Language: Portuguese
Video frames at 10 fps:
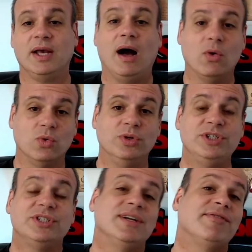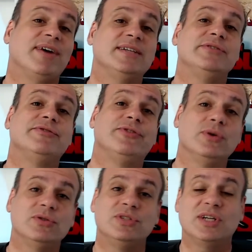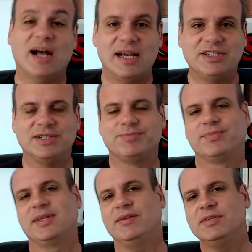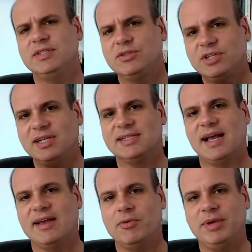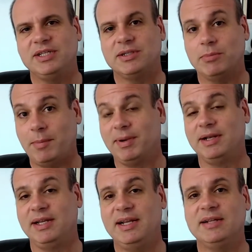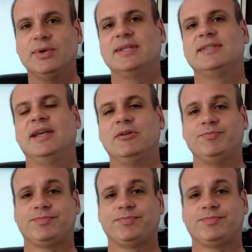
Alguns já fazem um fluxo de caixa, que é você utilizar realmente uma planilha no Excel